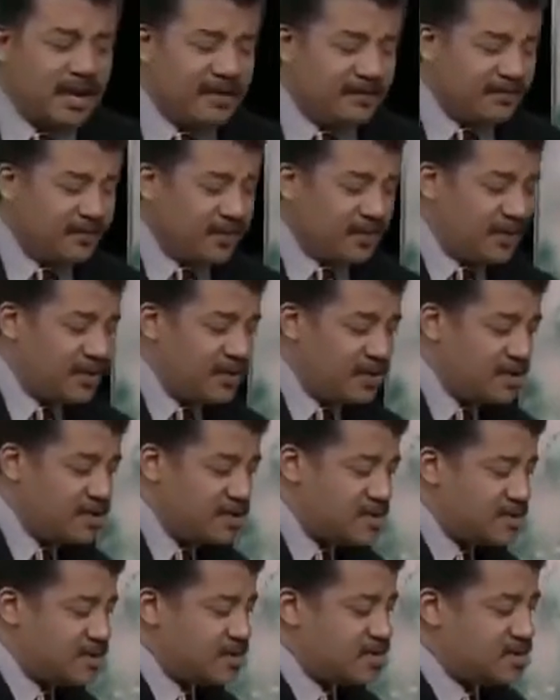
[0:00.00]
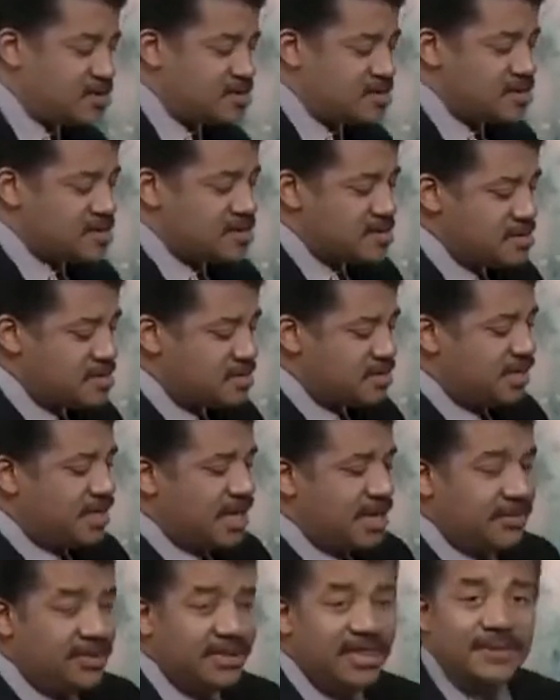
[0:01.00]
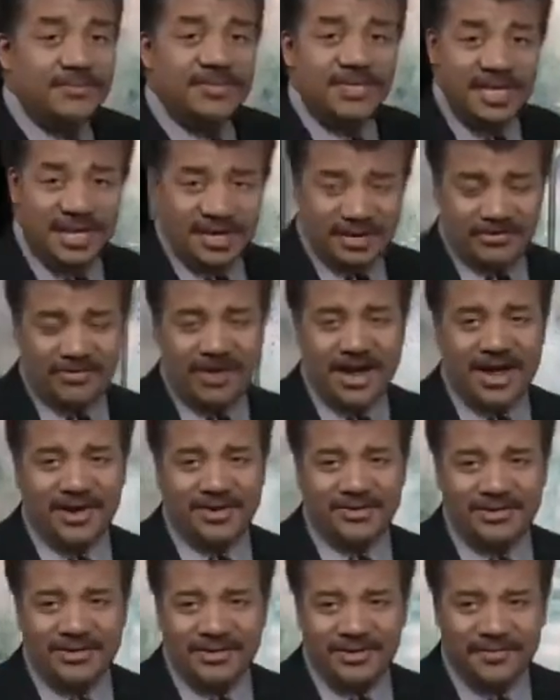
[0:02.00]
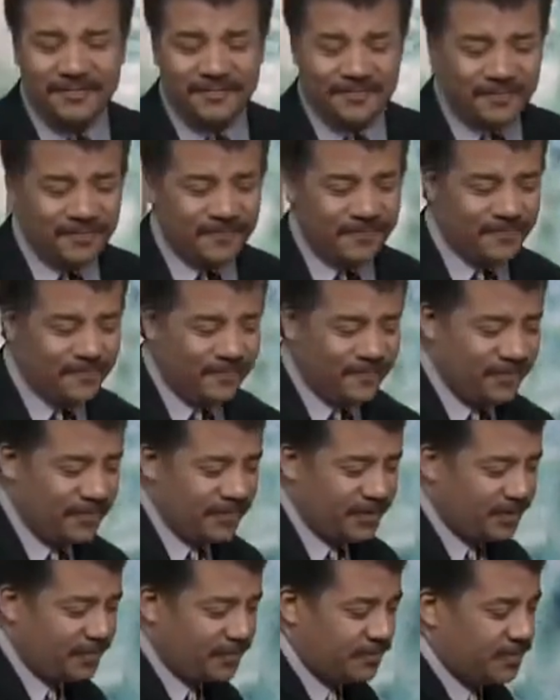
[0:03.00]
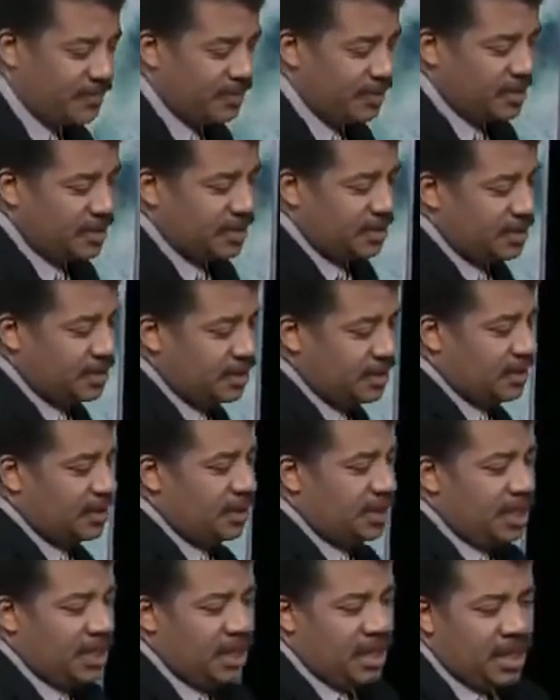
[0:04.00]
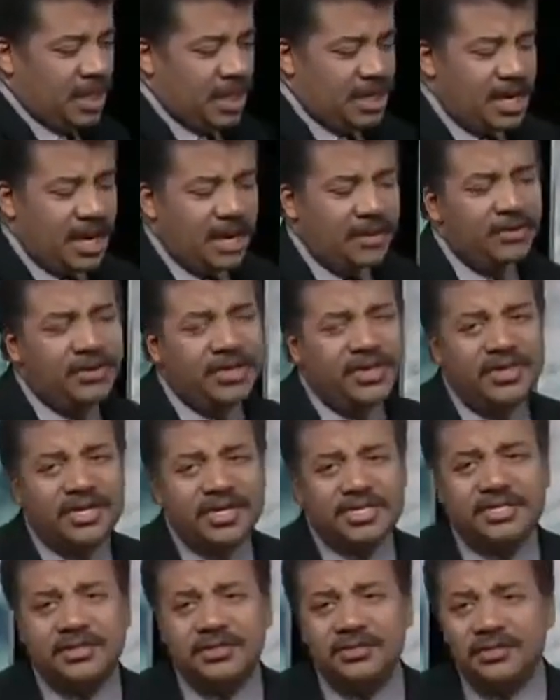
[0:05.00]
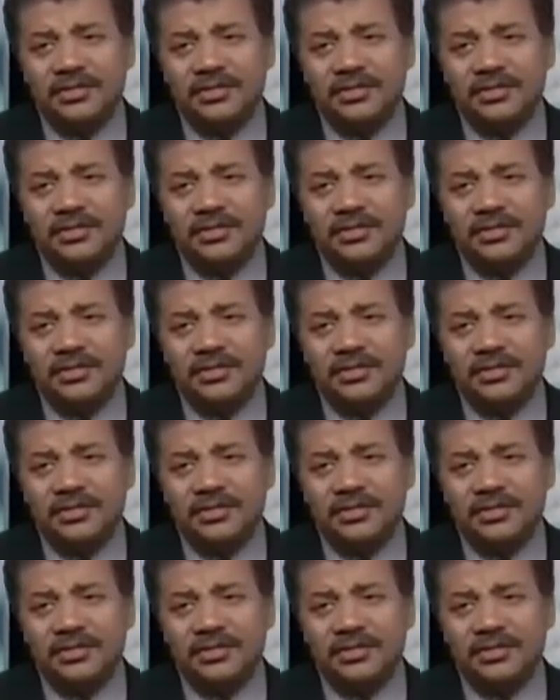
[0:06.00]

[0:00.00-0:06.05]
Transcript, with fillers: los demás de desplazarse. Y no solo esto. Si nos fijamos en el capítulo